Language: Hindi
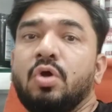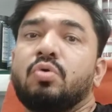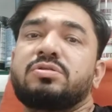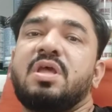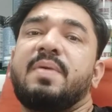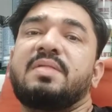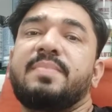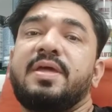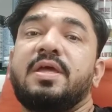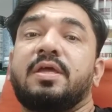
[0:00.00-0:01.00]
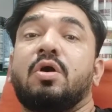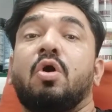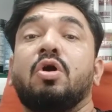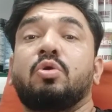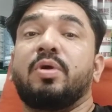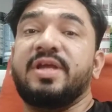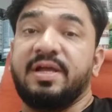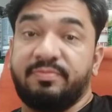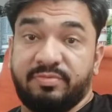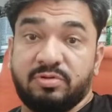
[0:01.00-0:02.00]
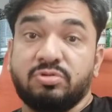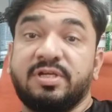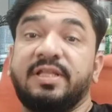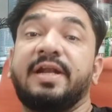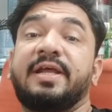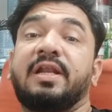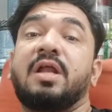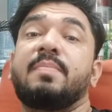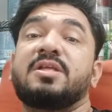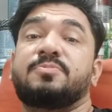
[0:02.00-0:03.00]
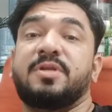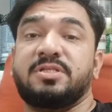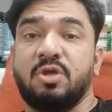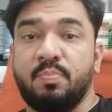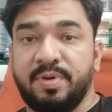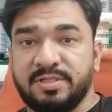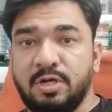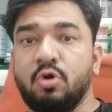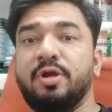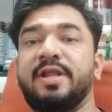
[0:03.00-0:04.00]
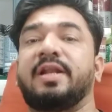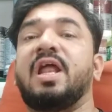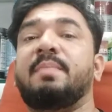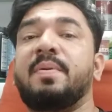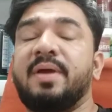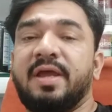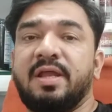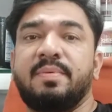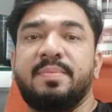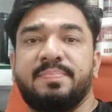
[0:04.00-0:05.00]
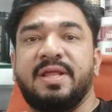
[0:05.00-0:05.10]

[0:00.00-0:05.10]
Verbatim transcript: उसके बाद मैं और कोई हो सकता है डिक्लाइन बेंच प्रेस के ऊपर जाऊं और डिक्लाइन में मैं अगेन में